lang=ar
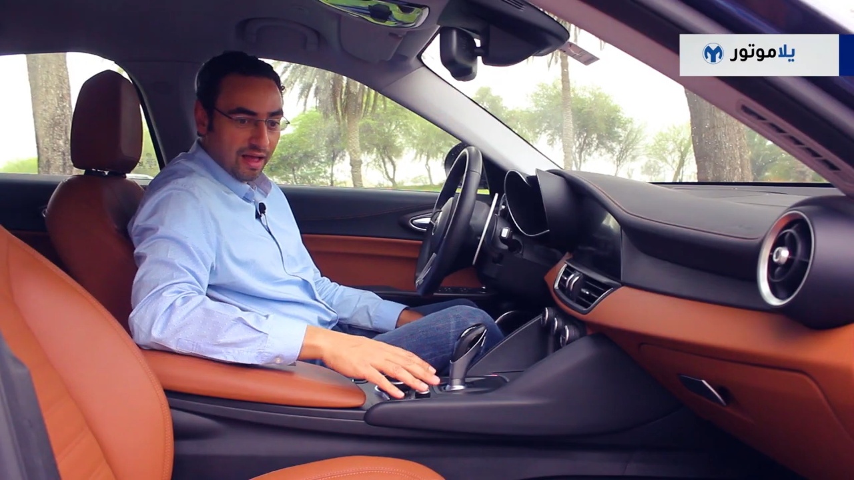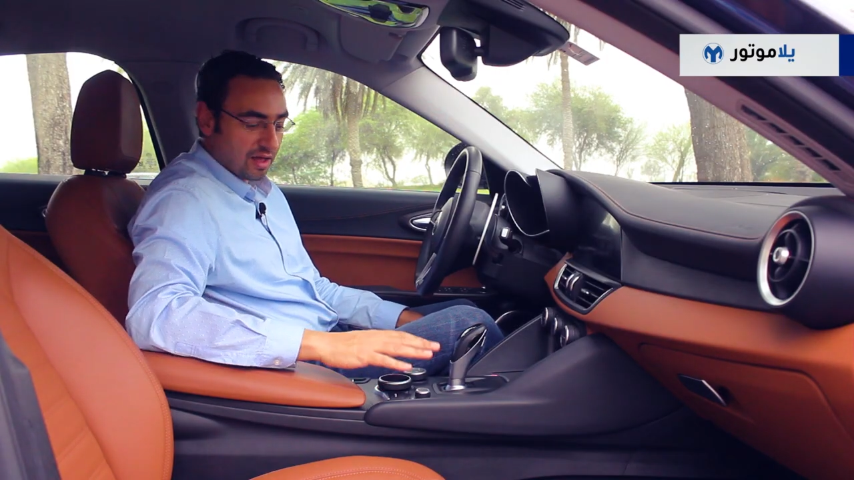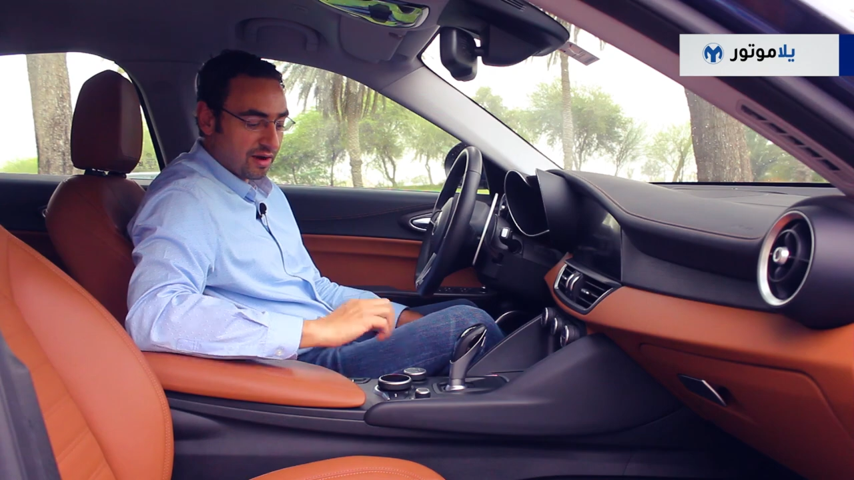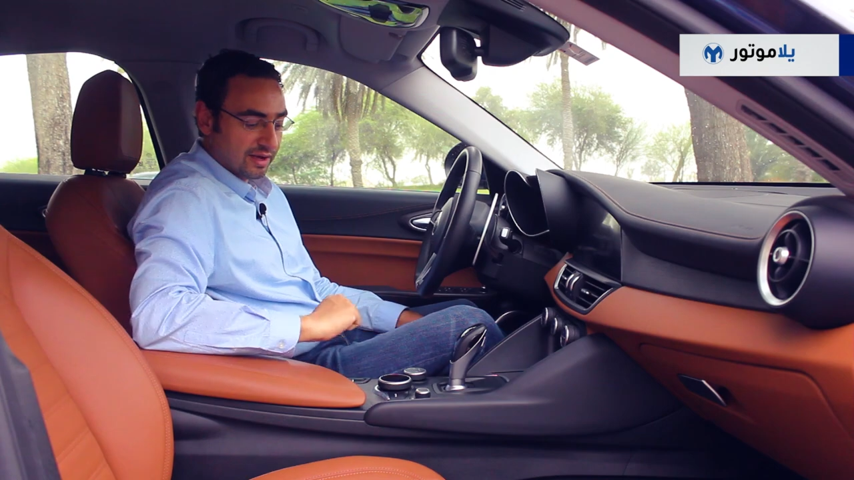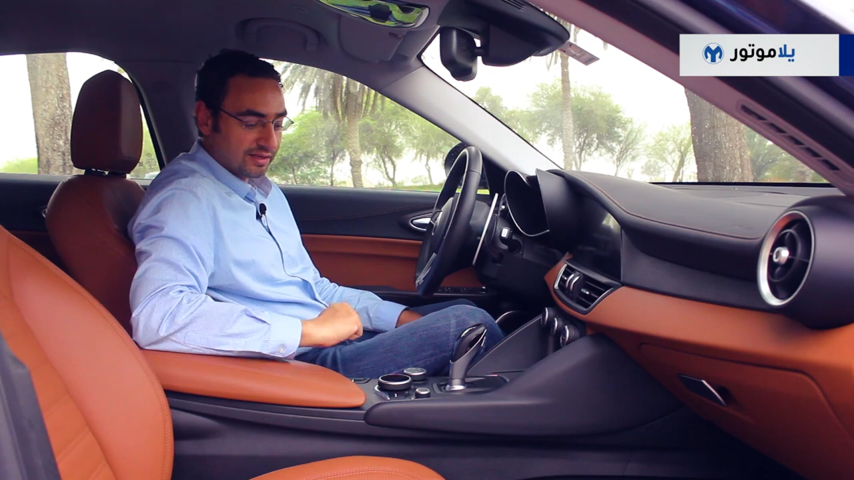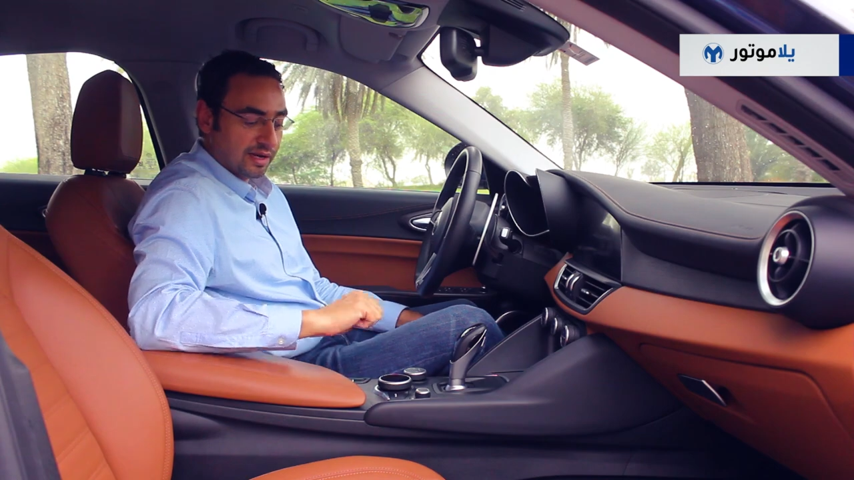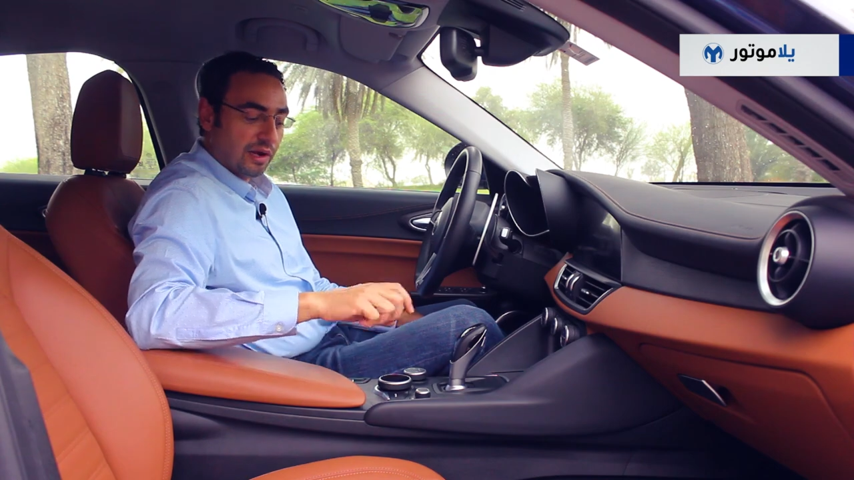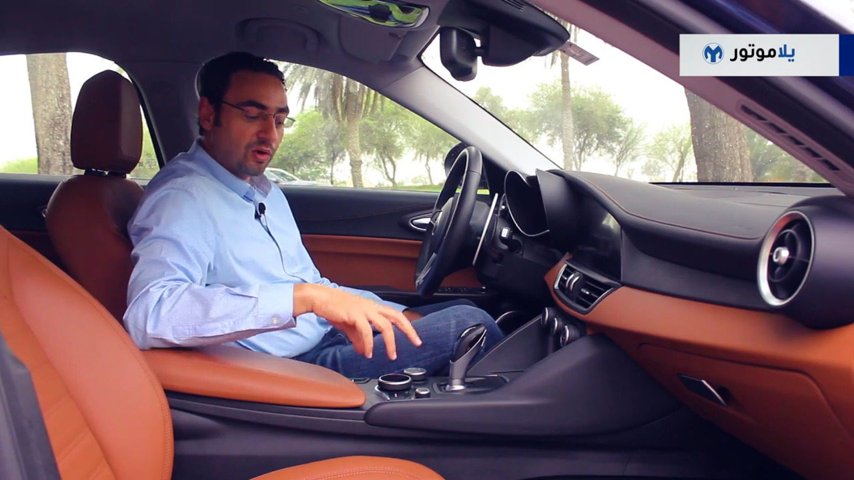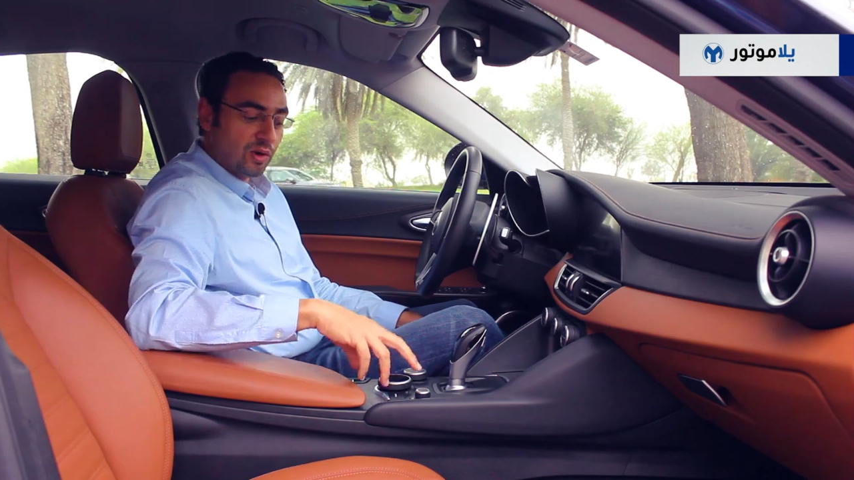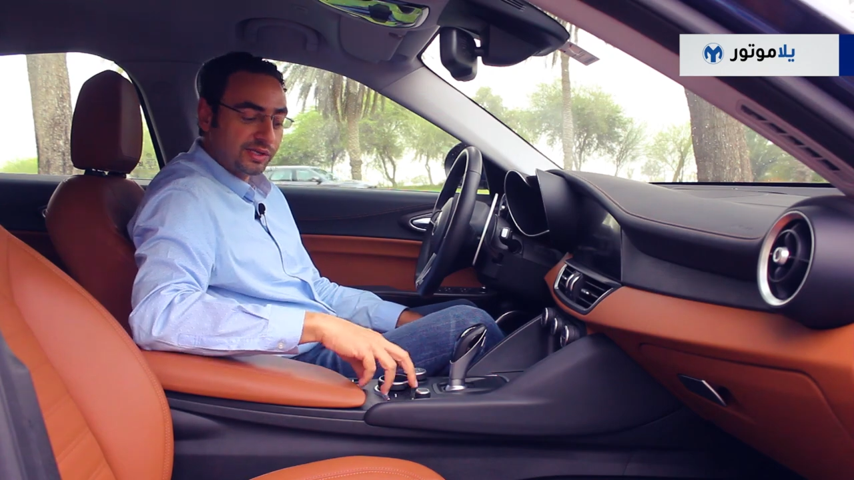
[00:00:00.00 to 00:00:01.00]
أقراص
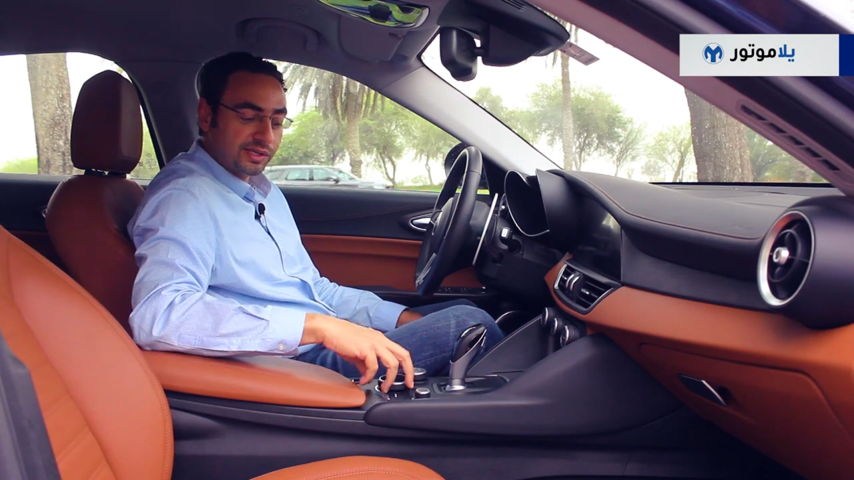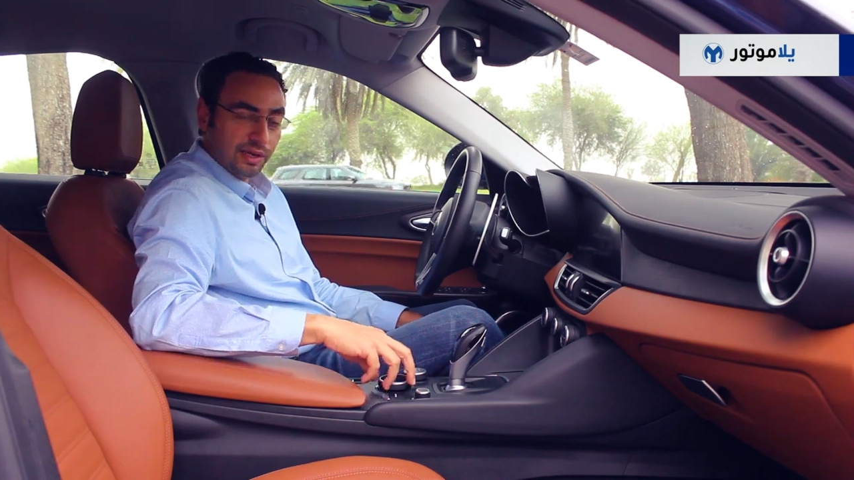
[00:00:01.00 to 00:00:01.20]
القرص